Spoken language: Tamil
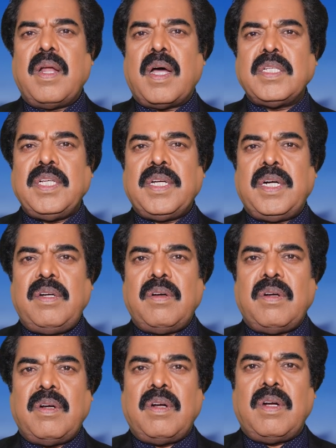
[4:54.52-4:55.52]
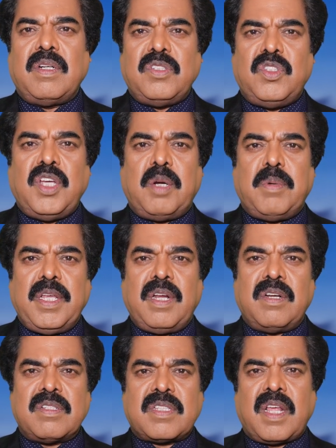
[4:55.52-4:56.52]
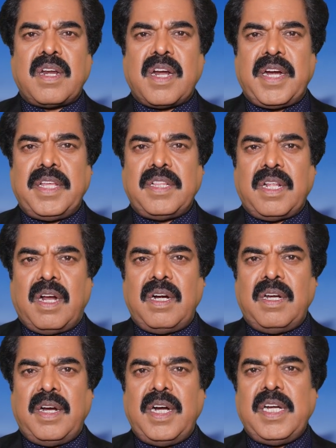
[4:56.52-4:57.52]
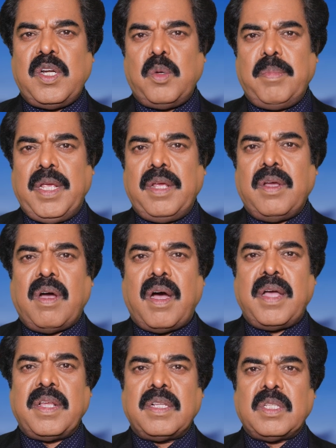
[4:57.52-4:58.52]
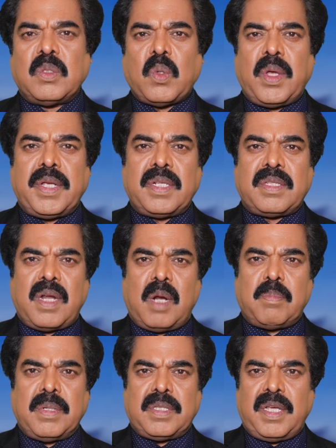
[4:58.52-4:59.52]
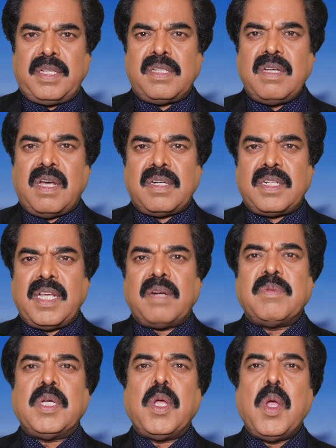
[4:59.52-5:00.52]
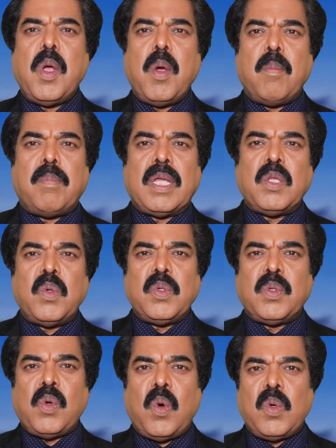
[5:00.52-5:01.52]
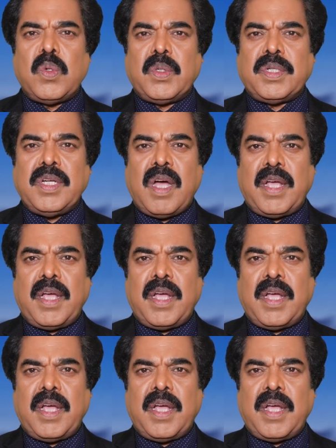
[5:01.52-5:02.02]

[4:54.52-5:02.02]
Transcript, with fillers: நாஜிகள் ஜெர்மனியில் சரணடைந்த நாள் எட்டு மே ஆயிரத்து தொள்ளாயிரத்து நாற்பத்தைந்து அன்று இரவு பதினொன்று ஒன்றுக்கு